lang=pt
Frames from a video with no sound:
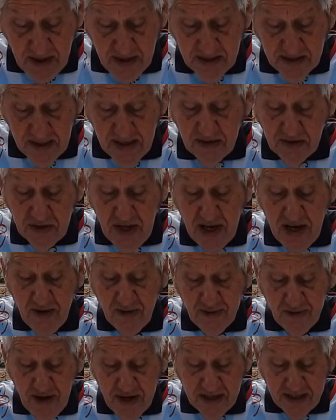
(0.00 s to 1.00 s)
Se tem
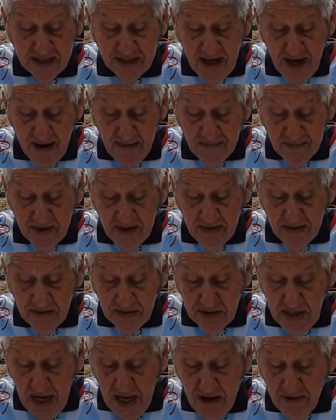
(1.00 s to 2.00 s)
infância,
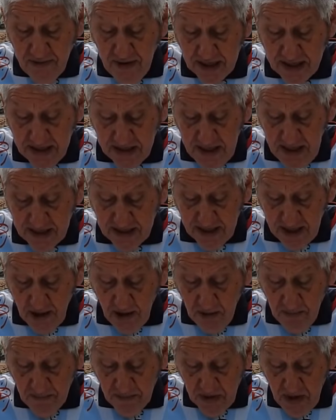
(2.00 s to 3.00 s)
tem
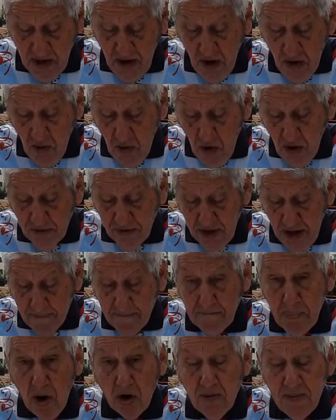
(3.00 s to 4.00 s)
vacinação contra a
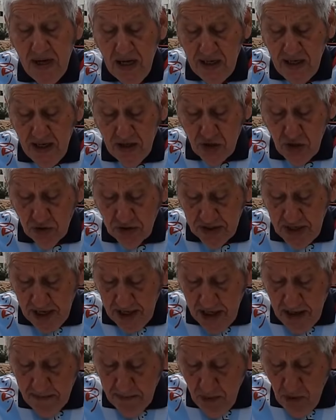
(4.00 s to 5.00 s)
poliomielite e o
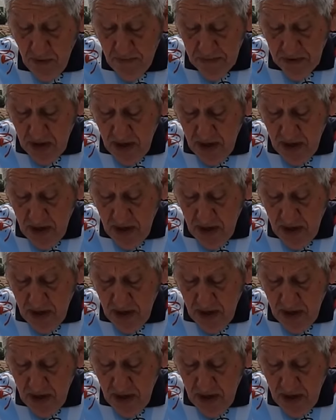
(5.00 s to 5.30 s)
sarampo,